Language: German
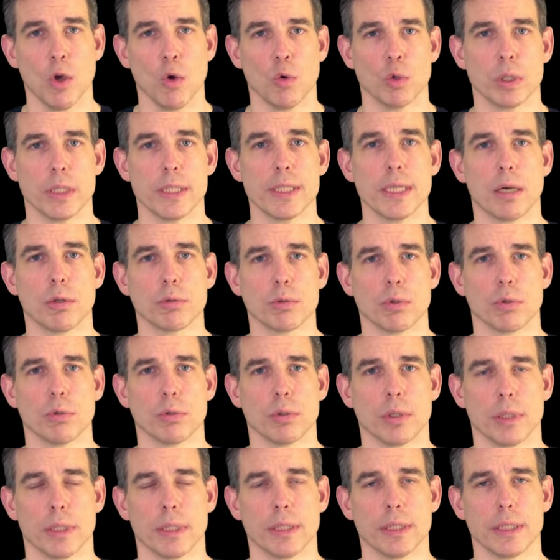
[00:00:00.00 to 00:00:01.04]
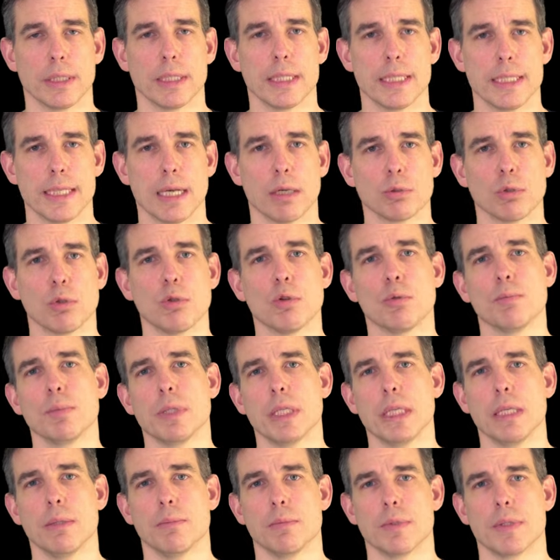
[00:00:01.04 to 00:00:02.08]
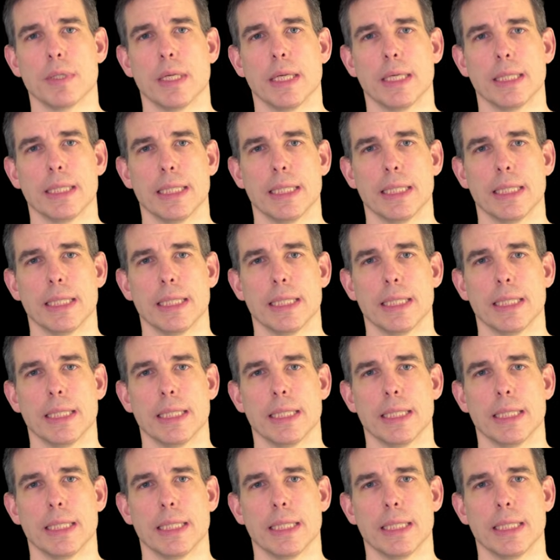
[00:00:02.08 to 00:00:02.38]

Und diese, Auto, äh, diese autonomen Teams,